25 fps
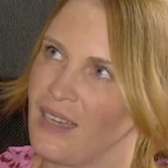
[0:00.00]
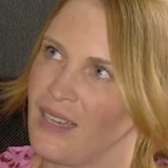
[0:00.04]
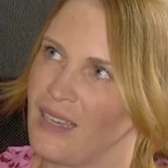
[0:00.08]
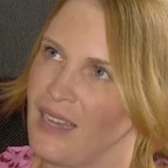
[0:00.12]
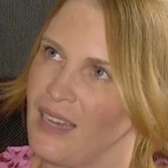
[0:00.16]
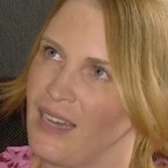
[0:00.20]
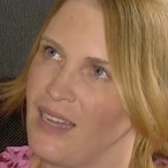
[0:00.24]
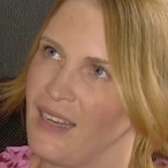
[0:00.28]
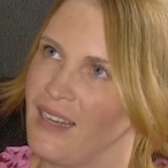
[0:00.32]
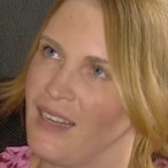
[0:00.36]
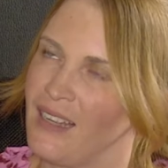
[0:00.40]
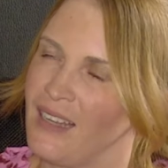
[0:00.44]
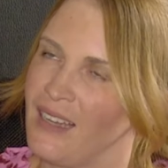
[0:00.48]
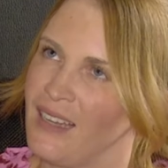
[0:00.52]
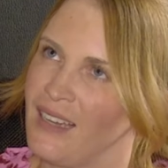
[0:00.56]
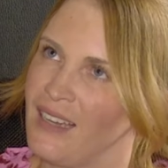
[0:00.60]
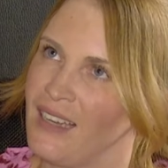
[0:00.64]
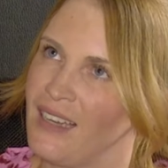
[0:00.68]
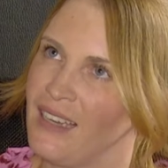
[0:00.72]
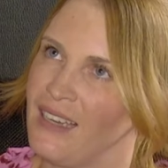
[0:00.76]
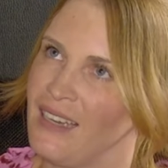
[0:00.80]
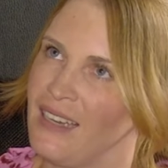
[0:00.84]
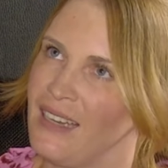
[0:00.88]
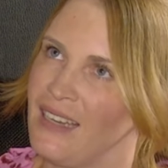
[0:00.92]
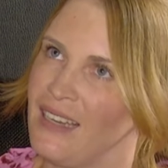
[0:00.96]
okay, ale
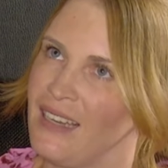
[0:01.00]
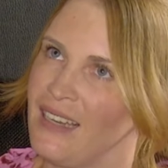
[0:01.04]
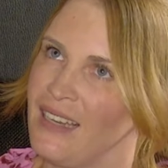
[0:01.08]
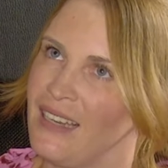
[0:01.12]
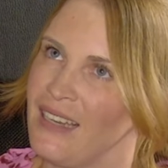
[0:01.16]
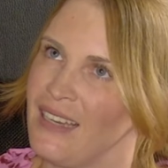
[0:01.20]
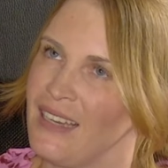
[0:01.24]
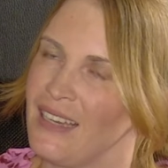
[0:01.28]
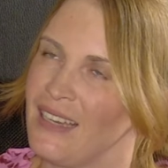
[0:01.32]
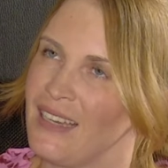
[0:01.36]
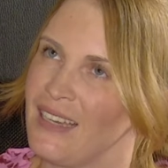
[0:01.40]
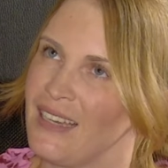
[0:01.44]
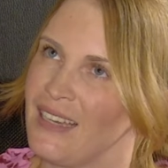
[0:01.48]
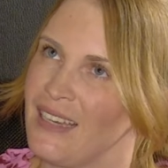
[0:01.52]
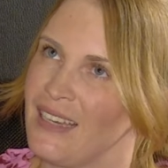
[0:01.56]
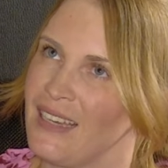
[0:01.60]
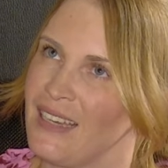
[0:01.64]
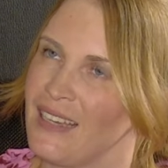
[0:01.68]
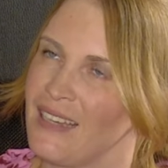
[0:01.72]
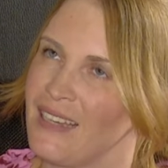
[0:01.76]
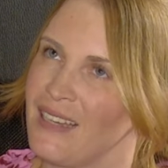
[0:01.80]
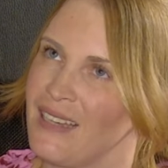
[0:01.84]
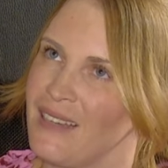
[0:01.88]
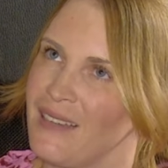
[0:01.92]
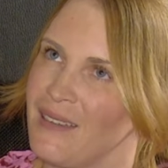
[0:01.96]

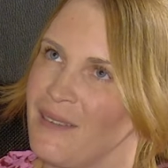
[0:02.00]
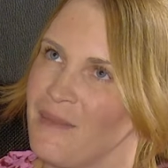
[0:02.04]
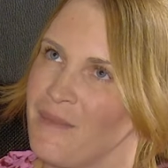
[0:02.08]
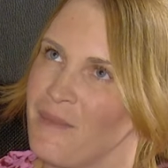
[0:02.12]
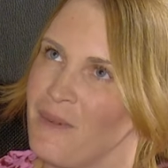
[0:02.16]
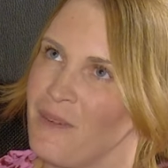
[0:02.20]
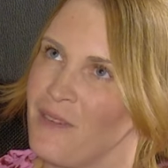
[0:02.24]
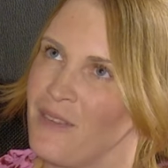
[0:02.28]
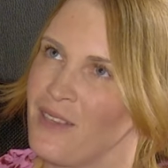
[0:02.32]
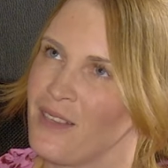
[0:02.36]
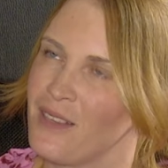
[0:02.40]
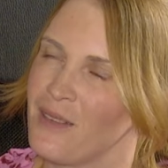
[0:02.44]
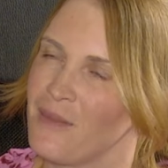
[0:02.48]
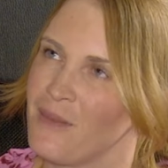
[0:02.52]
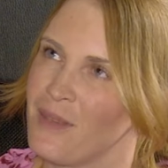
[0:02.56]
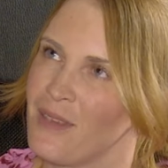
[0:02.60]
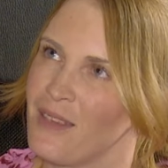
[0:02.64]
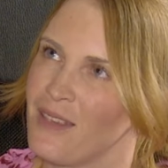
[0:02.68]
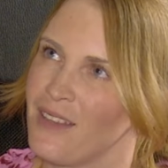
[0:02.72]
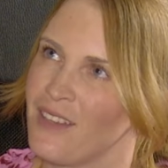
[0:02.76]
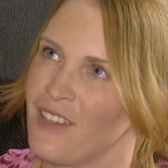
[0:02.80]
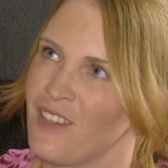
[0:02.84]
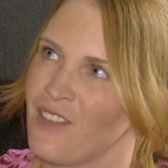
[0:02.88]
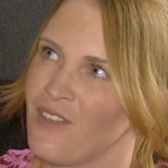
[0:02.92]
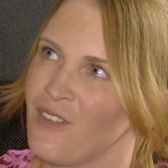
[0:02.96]
e, powiedz mi, czy w